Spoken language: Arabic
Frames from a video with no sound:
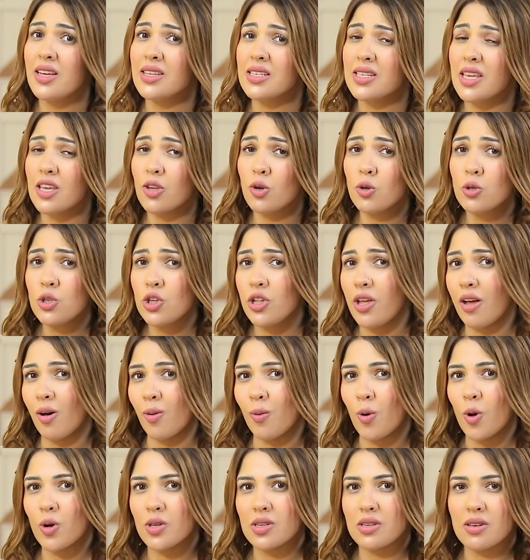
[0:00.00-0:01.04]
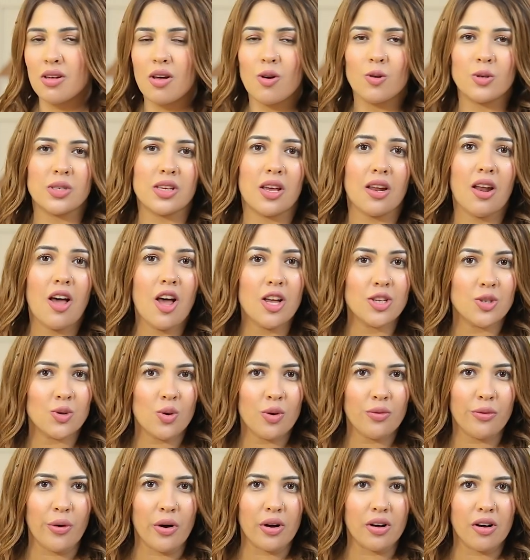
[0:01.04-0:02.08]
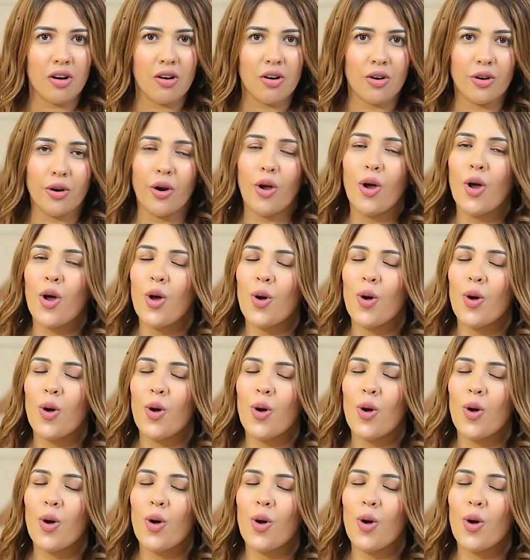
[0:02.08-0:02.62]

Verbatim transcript: زي رشدي اباظه وصلاح ذو الفقار